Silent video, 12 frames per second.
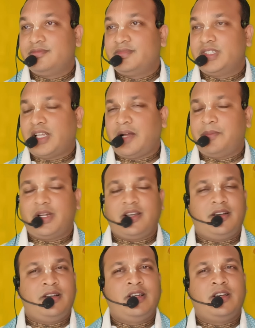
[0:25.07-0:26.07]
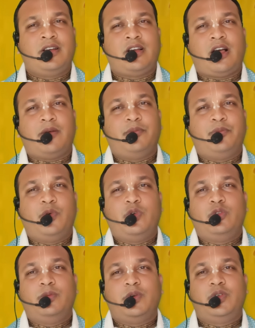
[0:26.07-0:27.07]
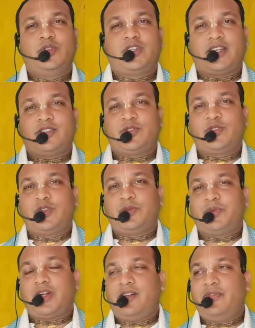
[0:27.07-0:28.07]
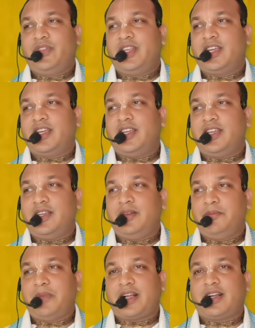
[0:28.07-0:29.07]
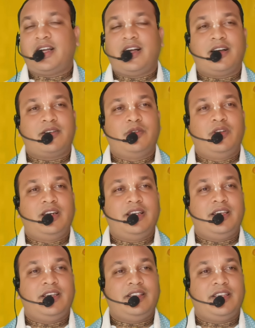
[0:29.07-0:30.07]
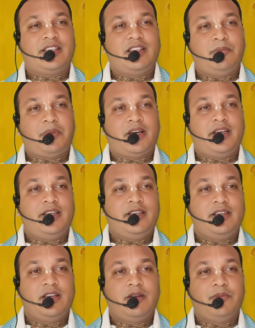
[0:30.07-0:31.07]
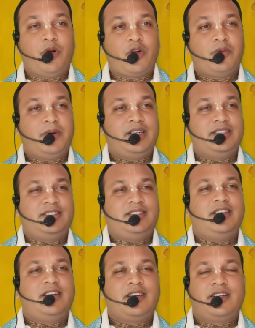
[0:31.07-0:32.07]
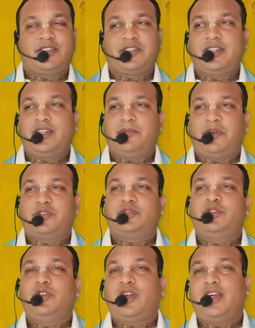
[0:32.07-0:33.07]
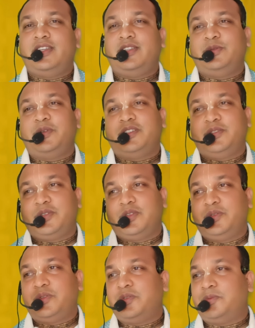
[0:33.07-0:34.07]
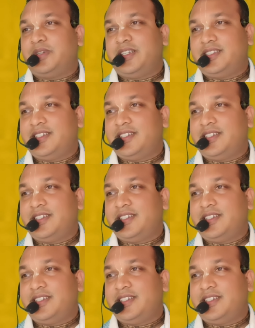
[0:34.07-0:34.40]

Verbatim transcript: আমরা বহু বহু শাস্ত্র প্রাণ থেকে ব্যাখ্যা করলে দেখতে পায় ভগবান শ্রীকৃষ্ণের ভক্তরাই যুগে যুগে দুঃখ পেয়েছেন